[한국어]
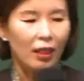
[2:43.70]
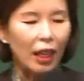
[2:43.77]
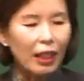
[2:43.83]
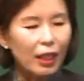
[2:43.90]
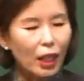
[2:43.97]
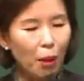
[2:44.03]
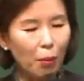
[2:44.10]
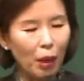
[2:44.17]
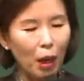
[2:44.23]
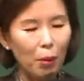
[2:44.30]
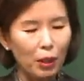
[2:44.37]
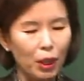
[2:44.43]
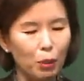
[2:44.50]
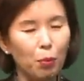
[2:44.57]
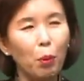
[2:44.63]
다시 한번
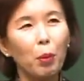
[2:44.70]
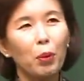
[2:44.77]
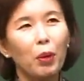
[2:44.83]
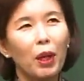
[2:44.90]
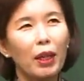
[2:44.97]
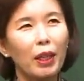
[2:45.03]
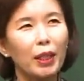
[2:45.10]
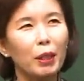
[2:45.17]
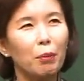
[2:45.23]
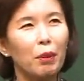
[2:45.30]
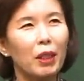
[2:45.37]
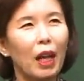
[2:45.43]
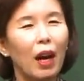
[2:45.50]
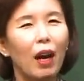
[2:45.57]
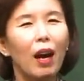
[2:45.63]
한번 짚어보도록
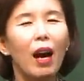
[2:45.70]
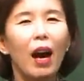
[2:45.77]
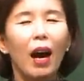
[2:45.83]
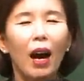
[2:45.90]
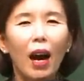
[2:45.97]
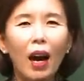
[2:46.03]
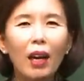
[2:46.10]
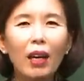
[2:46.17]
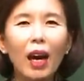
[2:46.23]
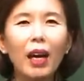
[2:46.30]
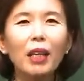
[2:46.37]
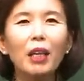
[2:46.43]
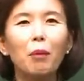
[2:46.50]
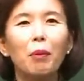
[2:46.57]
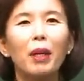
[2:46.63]
하겠습니다.
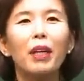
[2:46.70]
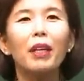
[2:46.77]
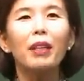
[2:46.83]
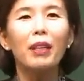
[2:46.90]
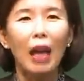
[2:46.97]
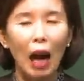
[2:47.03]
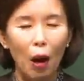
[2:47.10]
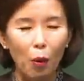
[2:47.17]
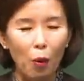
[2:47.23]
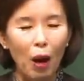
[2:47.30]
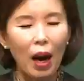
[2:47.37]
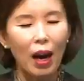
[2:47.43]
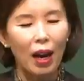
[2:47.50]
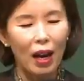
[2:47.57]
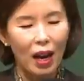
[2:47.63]
하나님이
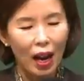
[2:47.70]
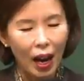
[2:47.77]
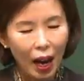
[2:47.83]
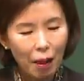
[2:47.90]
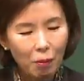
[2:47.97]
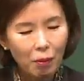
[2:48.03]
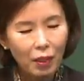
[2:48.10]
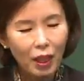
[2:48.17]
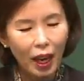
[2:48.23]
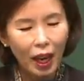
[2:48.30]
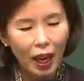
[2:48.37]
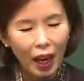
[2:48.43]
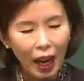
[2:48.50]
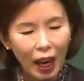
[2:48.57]
나와 함께